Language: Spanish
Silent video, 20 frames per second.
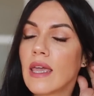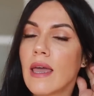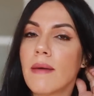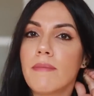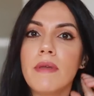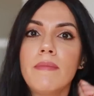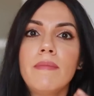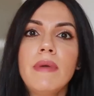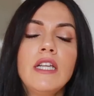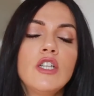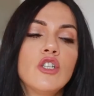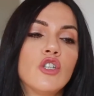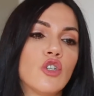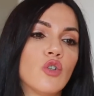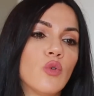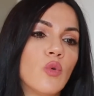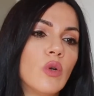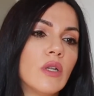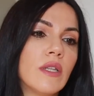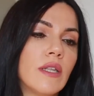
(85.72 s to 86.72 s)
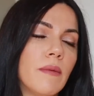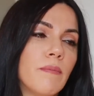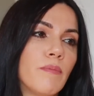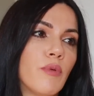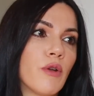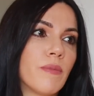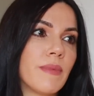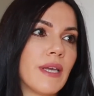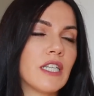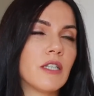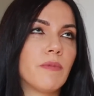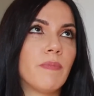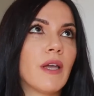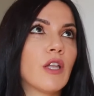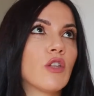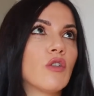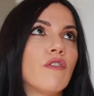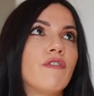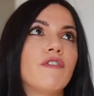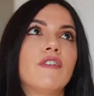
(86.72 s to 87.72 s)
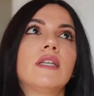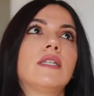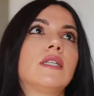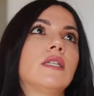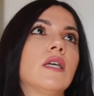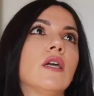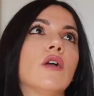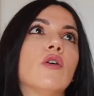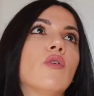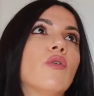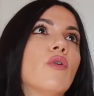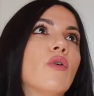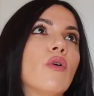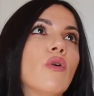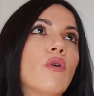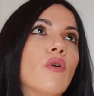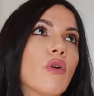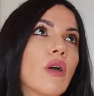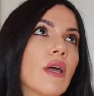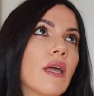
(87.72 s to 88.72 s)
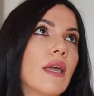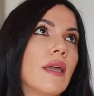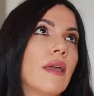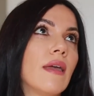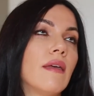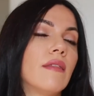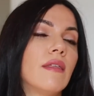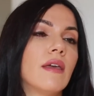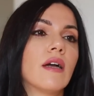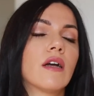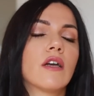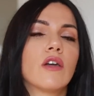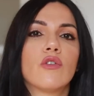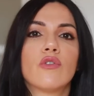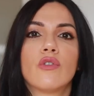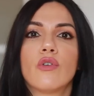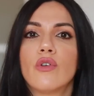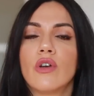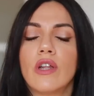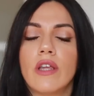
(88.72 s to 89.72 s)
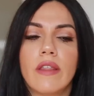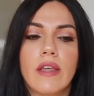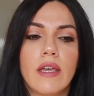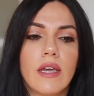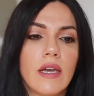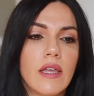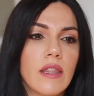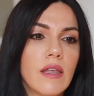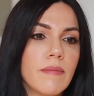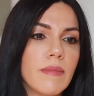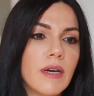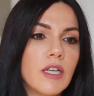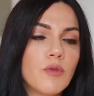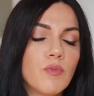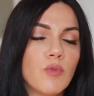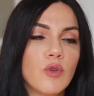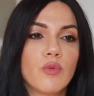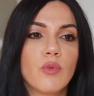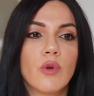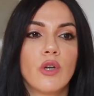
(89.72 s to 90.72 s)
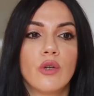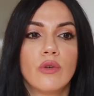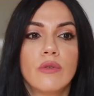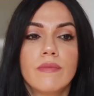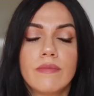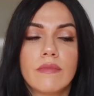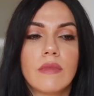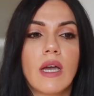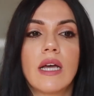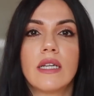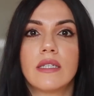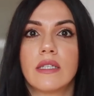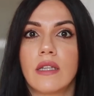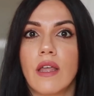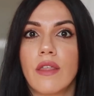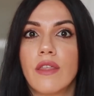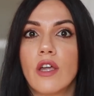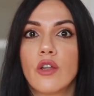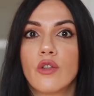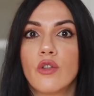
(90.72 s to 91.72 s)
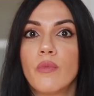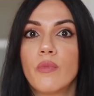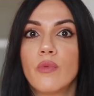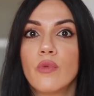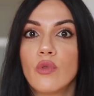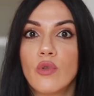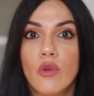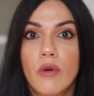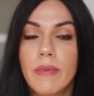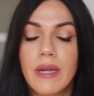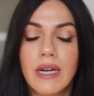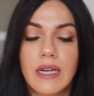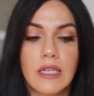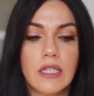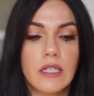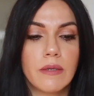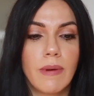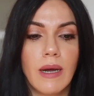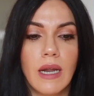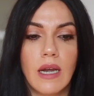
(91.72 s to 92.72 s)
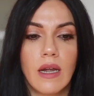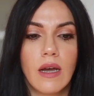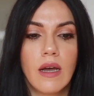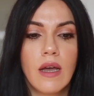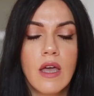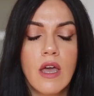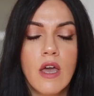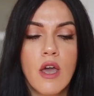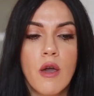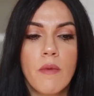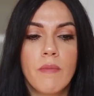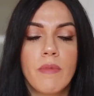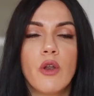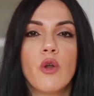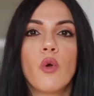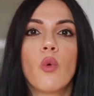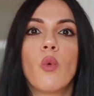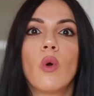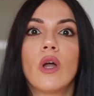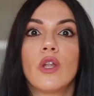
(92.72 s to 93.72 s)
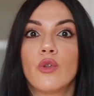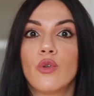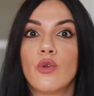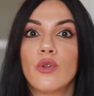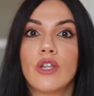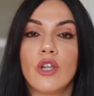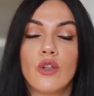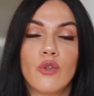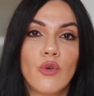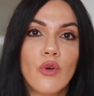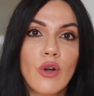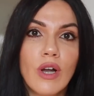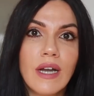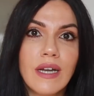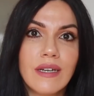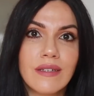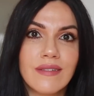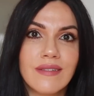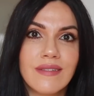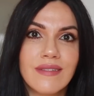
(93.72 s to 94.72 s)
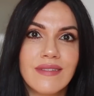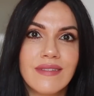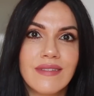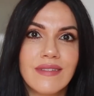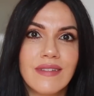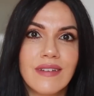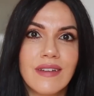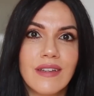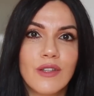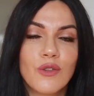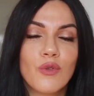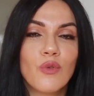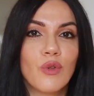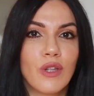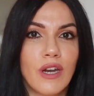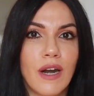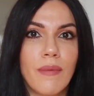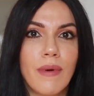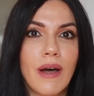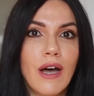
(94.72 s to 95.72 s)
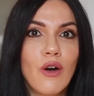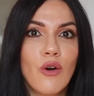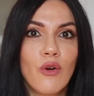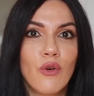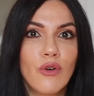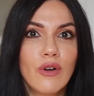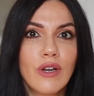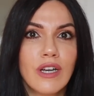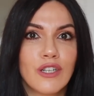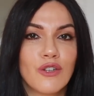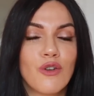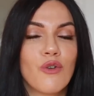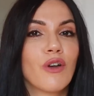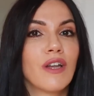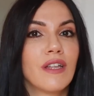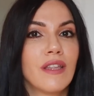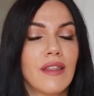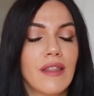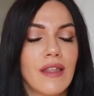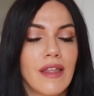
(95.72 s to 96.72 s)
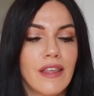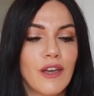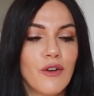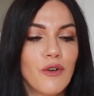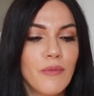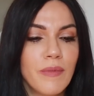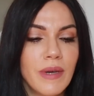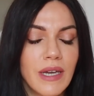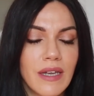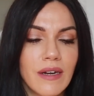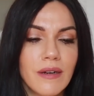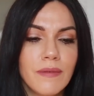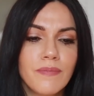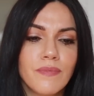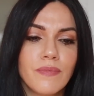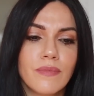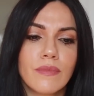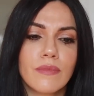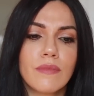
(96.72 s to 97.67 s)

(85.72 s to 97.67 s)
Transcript: Que a mí me insulten por mi aspecto físico o que digan que no tengo ni idea y demás, pues bueno, hasta cierto punto me resbala. Pero cuando te tocan tu trabajo, que es lo que te da de comer,